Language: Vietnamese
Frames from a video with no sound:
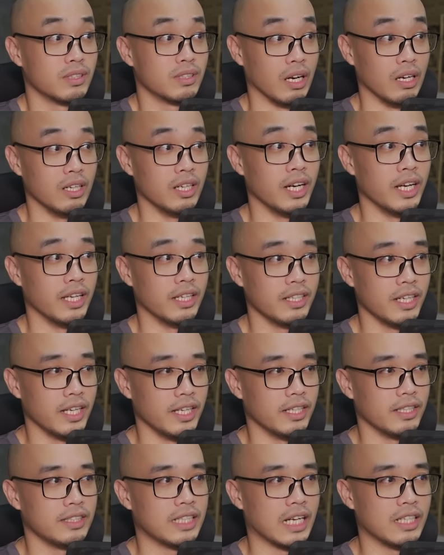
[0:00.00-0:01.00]
tự
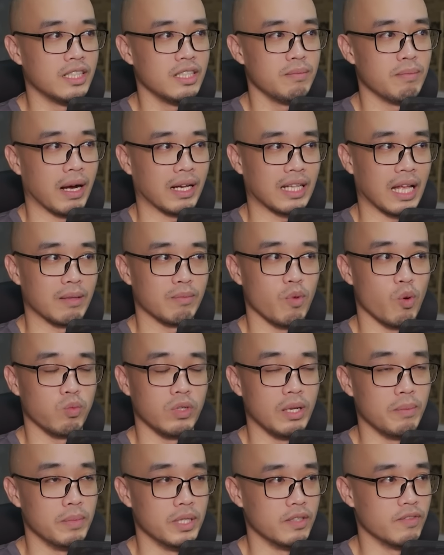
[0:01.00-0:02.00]
hiện ra trước mặt Thạch
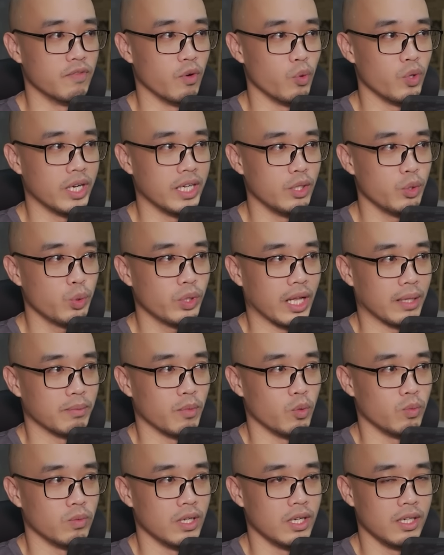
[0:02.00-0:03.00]
Mục để mượn vũ khí của
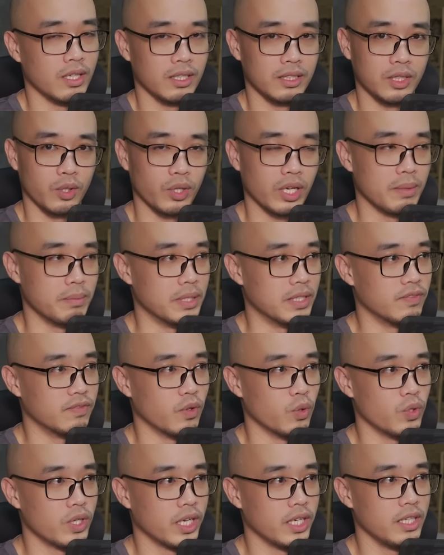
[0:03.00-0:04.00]
Thạch Mục. Sau khi mượn
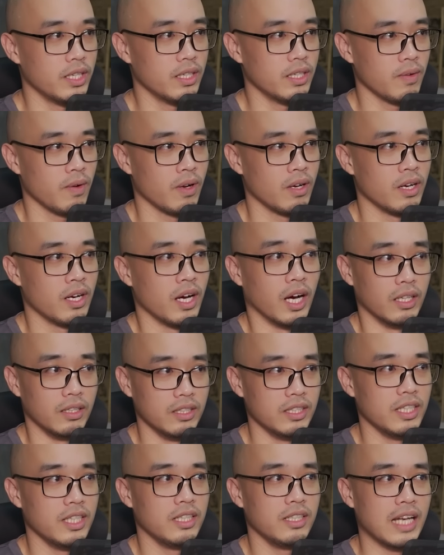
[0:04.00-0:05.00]
vũ khí á,
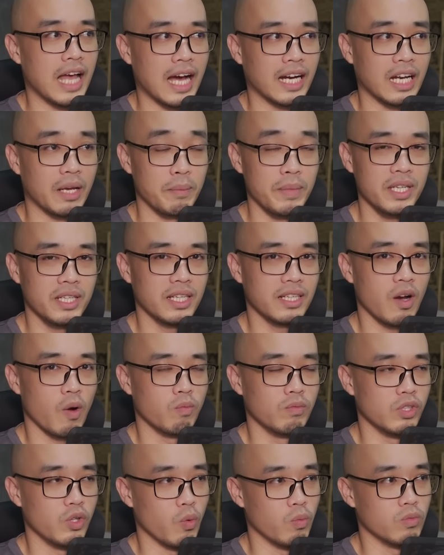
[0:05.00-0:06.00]
hình như Yên La này biết cái
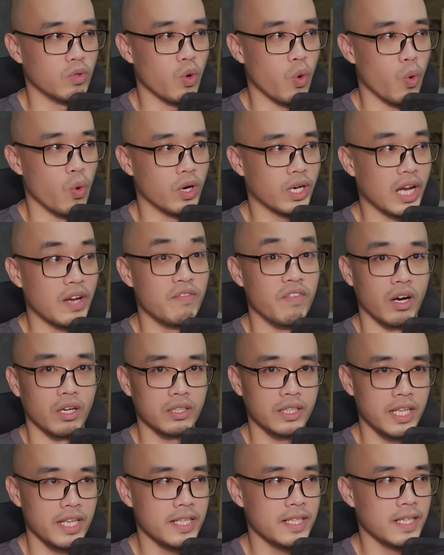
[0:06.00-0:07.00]
công dụng của cái
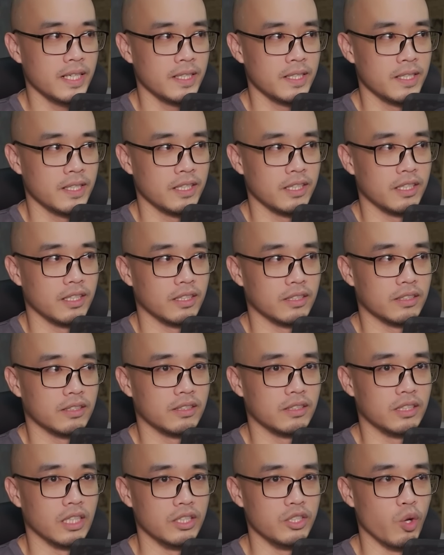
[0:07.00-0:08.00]
vẫn thiết á,
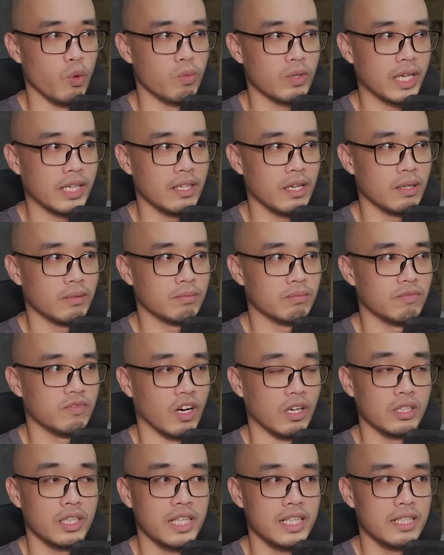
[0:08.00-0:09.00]
sử dụng cái
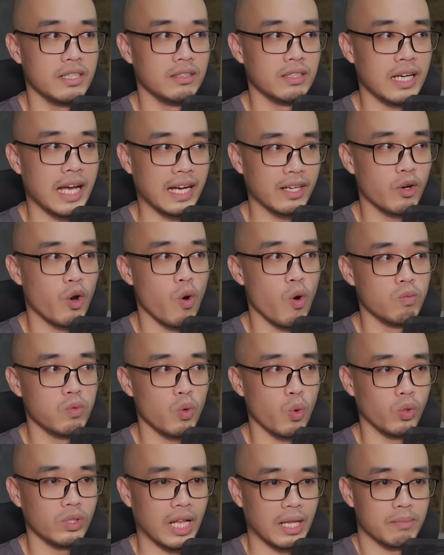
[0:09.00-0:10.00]
vẫn thiết hắc
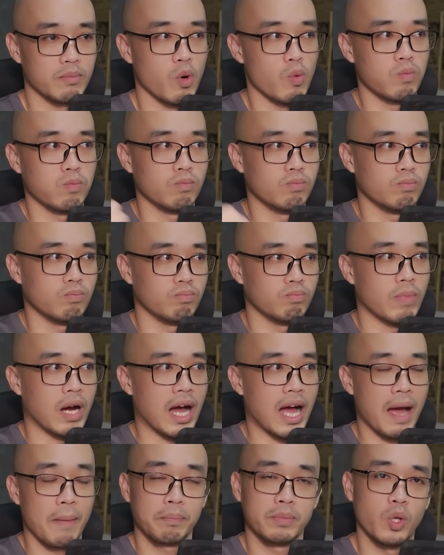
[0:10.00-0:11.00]
côn của Thạch Mục
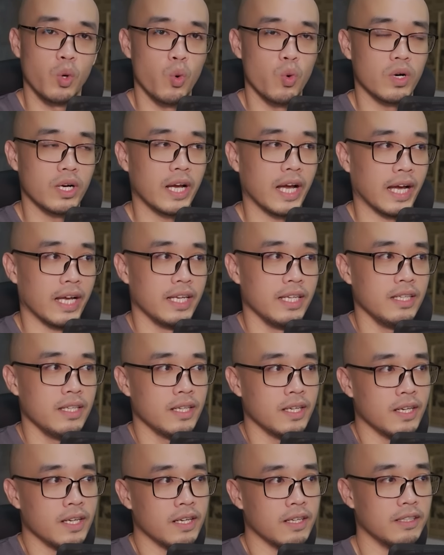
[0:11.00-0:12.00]
mà hấp thu cái
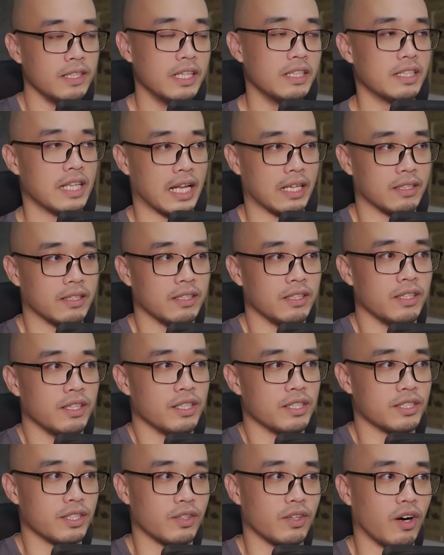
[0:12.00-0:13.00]
linh thạch,
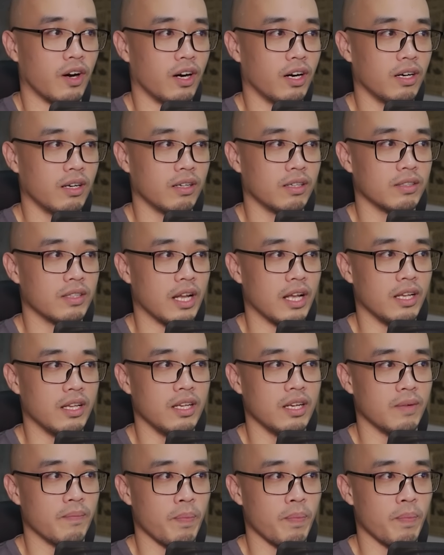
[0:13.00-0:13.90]
sau đó để